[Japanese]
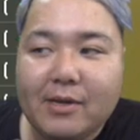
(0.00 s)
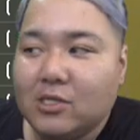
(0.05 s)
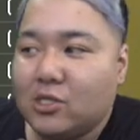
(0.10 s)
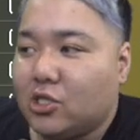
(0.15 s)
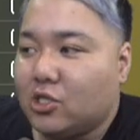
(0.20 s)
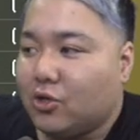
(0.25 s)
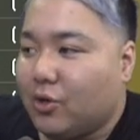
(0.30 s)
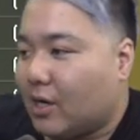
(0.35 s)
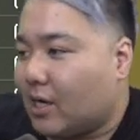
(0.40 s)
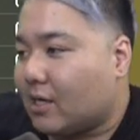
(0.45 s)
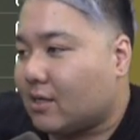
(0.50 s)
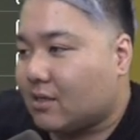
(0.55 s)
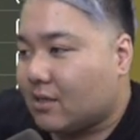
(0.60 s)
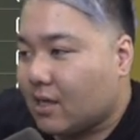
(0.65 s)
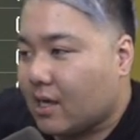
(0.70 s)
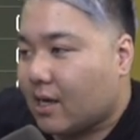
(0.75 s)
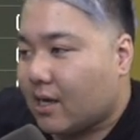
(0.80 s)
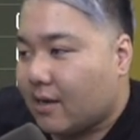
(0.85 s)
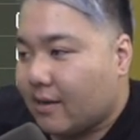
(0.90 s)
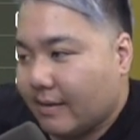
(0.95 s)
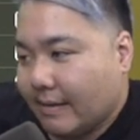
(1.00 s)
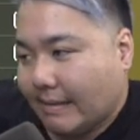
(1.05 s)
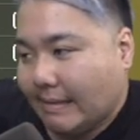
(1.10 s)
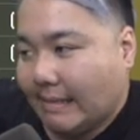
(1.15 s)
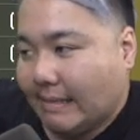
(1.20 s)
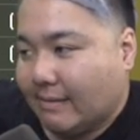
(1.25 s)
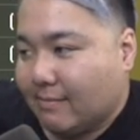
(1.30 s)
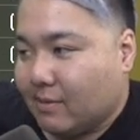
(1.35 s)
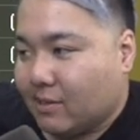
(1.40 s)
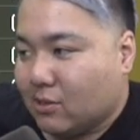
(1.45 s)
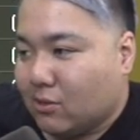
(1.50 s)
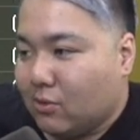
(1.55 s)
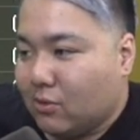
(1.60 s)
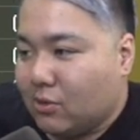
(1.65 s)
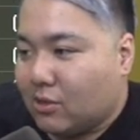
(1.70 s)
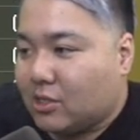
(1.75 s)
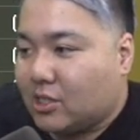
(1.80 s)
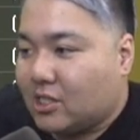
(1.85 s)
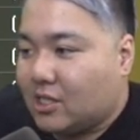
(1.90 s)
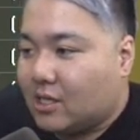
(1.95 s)
ベル14上がって、まあ、能
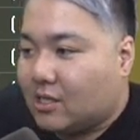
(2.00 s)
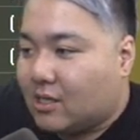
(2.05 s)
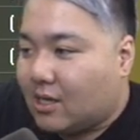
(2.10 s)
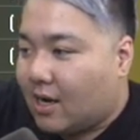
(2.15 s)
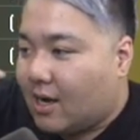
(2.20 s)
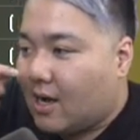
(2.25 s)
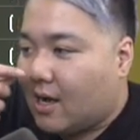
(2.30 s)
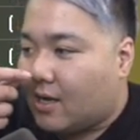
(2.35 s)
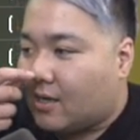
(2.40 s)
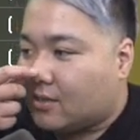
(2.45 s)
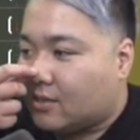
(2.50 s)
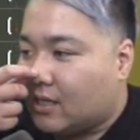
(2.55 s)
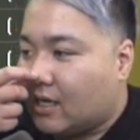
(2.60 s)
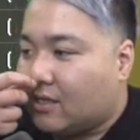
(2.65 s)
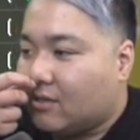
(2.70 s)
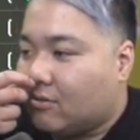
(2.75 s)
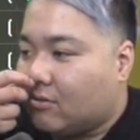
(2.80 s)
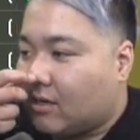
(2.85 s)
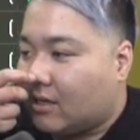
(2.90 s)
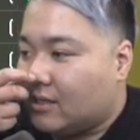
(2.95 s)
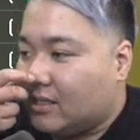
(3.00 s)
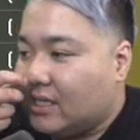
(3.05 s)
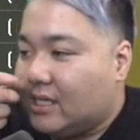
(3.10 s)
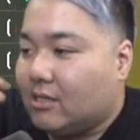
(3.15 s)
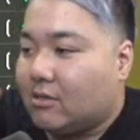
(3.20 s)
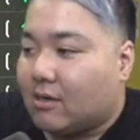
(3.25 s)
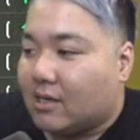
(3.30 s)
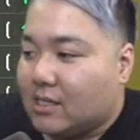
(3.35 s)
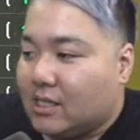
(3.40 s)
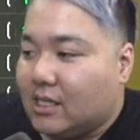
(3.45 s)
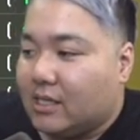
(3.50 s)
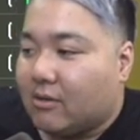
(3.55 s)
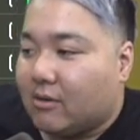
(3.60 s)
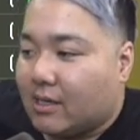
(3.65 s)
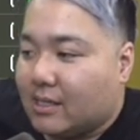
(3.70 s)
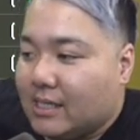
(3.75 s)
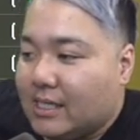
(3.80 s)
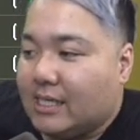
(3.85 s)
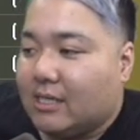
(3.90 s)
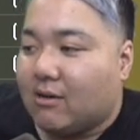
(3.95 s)
力値で言ったら、3とか2とか2と
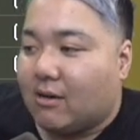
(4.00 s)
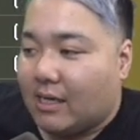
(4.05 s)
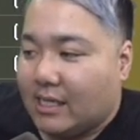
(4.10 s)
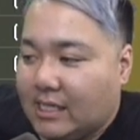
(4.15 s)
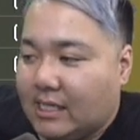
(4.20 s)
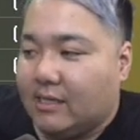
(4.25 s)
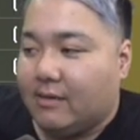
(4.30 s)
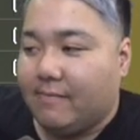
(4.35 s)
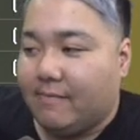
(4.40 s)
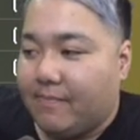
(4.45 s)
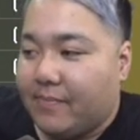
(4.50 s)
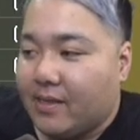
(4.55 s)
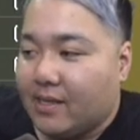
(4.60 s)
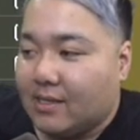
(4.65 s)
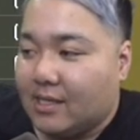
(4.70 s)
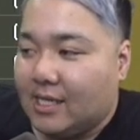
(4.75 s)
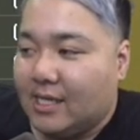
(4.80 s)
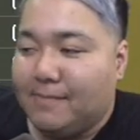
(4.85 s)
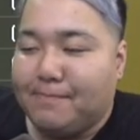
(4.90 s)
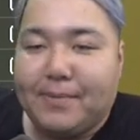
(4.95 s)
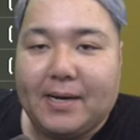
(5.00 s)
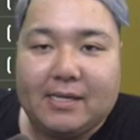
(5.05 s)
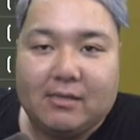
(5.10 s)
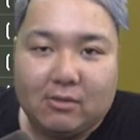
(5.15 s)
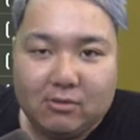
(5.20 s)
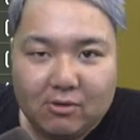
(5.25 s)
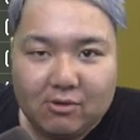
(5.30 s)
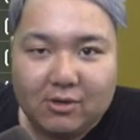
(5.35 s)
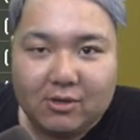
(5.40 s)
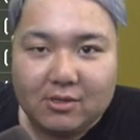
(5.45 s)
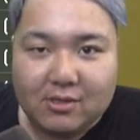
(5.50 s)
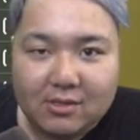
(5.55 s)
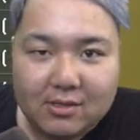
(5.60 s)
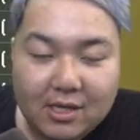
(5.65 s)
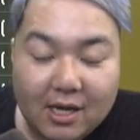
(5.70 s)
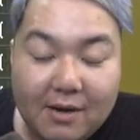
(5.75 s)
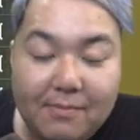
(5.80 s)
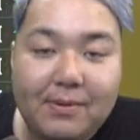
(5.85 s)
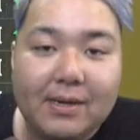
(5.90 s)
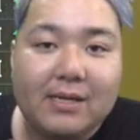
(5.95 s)
か2とか 2! キーパーの能
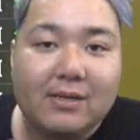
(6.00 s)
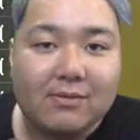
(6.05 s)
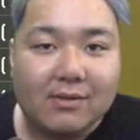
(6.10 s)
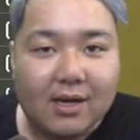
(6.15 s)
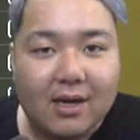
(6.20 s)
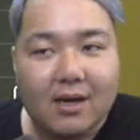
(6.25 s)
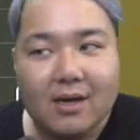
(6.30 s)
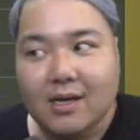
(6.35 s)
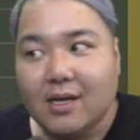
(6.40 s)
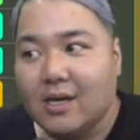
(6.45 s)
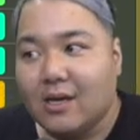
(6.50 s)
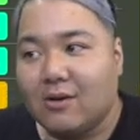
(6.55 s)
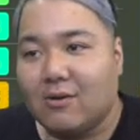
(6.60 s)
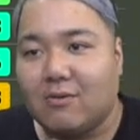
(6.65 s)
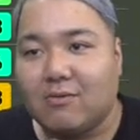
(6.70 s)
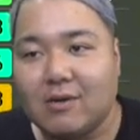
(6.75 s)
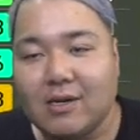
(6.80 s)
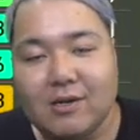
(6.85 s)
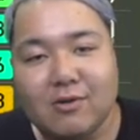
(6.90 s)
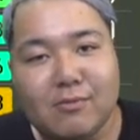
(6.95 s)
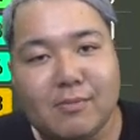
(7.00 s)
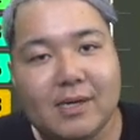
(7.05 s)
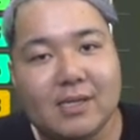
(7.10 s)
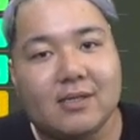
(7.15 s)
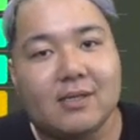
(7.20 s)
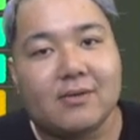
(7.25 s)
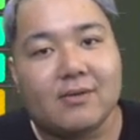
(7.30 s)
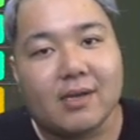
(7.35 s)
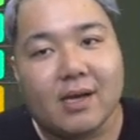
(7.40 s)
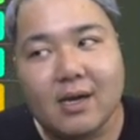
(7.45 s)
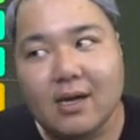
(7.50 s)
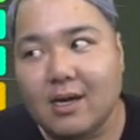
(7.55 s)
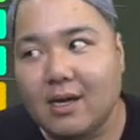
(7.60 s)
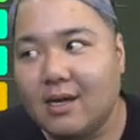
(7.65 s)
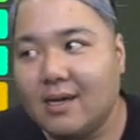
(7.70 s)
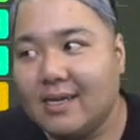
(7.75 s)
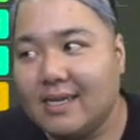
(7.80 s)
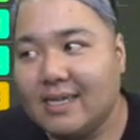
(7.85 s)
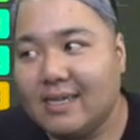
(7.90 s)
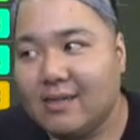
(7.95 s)
力。やばいよね。これロマンだよね。だか
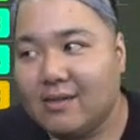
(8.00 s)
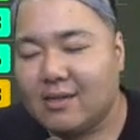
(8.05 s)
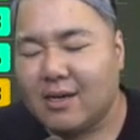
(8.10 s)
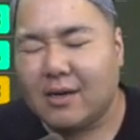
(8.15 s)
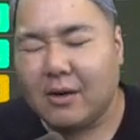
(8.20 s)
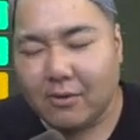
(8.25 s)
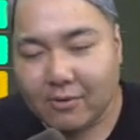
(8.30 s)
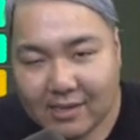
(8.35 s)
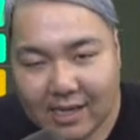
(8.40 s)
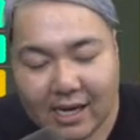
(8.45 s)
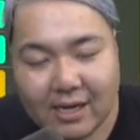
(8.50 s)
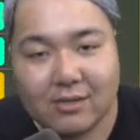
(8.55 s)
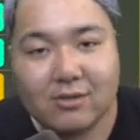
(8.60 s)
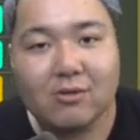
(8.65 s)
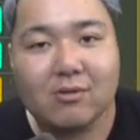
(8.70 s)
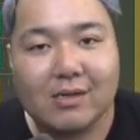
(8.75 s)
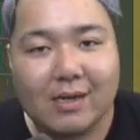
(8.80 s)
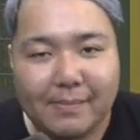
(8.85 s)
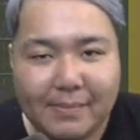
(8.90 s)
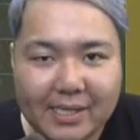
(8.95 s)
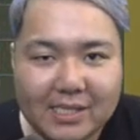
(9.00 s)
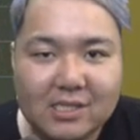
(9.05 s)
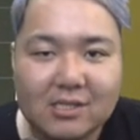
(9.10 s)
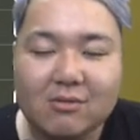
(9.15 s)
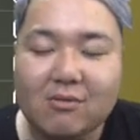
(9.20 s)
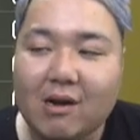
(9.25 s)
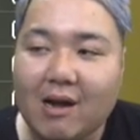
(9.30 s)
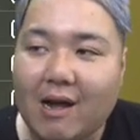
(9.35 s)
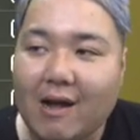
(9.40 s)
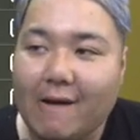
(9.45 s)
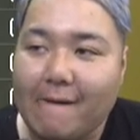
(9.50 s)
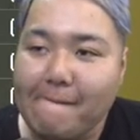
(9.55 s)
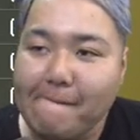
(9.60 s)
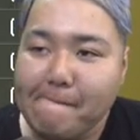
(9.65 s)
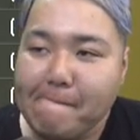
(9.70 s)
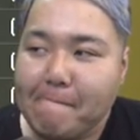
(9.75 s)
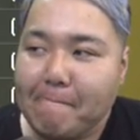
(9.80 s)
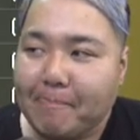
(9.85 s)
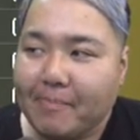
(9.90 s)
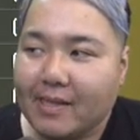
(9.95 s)
らロナウドとかメッシとか、
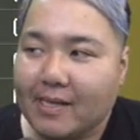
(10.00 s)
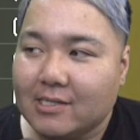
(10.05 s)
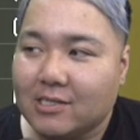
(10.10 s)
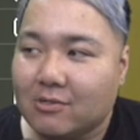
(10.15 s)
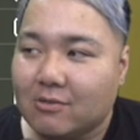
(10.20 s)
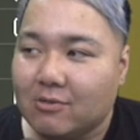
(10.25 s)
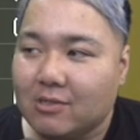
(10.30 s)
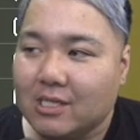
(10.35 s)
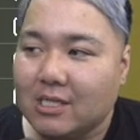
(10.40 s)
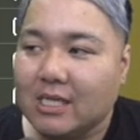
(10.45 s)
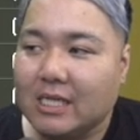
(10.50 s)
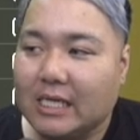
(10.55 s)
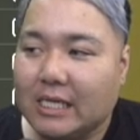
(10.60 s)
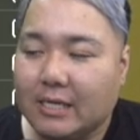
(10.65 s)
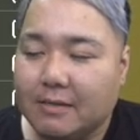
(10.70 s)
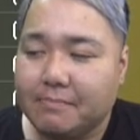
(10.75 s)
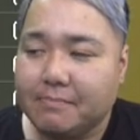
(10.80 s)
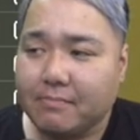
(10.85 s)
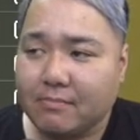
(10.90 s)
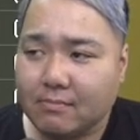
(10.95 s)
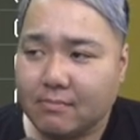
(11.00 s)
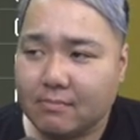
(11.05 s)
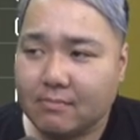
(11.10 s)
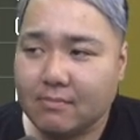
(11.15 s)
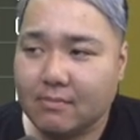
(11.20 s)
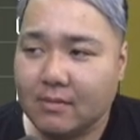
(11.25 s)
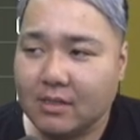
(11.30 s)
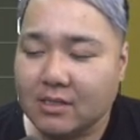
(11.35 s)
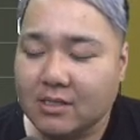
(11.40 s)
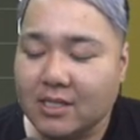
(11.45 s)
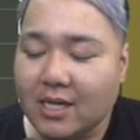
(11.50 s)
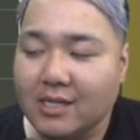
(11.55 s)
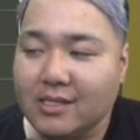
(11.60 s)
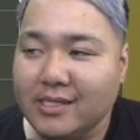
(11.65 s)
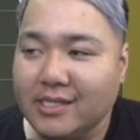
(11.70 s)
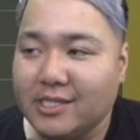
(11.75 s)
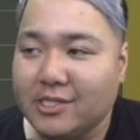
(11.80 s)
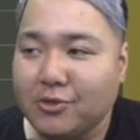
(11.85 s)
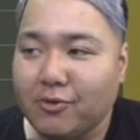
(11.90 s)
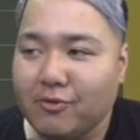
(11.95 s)
正直、3
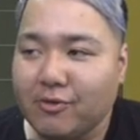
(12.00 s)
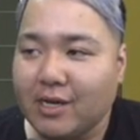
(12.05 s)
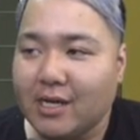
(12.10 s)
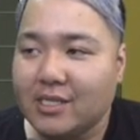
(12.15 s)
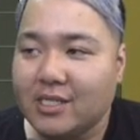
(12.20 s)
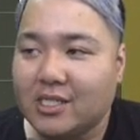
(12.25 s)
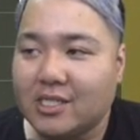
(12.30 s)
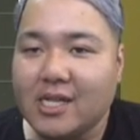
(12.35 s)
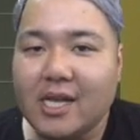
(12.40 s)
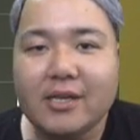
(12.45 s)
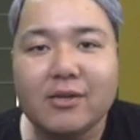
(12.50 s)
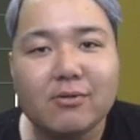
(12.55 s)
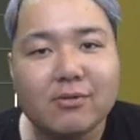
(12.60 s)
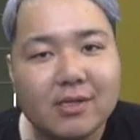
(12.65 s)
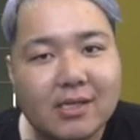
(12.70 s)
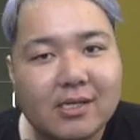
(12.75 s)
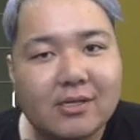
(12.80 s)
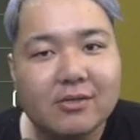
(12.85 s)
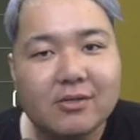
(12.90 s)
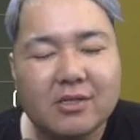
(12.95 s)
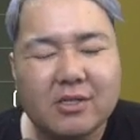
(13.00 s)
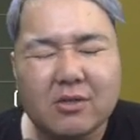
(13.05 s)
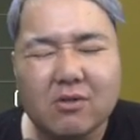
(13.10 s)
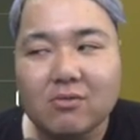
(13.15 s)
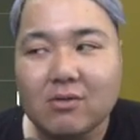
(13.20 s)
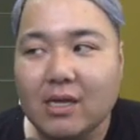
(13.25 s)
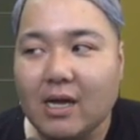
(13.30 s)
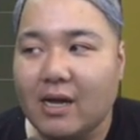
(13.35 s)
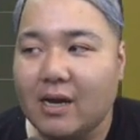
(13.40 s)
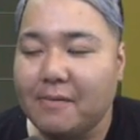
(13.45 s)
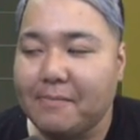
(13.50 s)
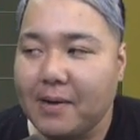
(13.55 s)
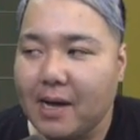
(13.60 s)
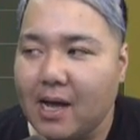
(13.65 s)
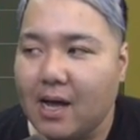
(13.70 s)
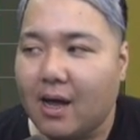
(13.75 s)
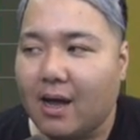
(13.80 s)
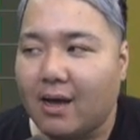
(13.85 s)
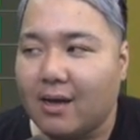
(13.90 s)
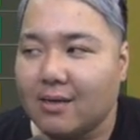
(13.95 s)
人召喚しないよっていう人であれ
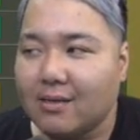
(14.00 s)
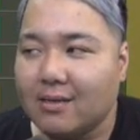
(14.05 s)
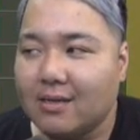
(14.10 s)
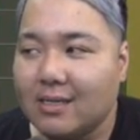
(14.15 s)
ば、